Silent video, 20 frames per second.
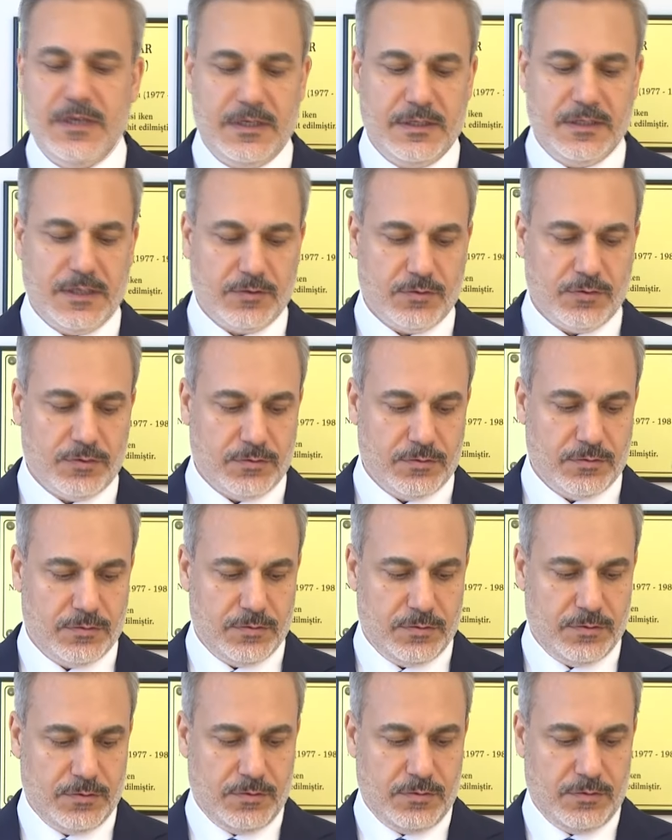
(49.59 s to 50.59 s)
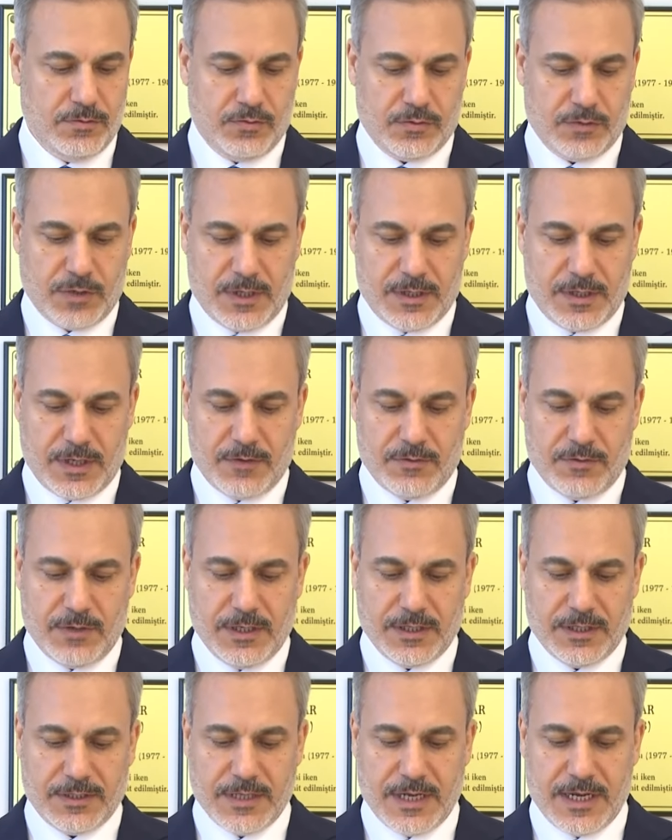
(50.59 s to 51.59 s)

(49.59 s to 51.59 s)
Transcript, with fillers: NATO'nun e, Ukrayna'ya yönelik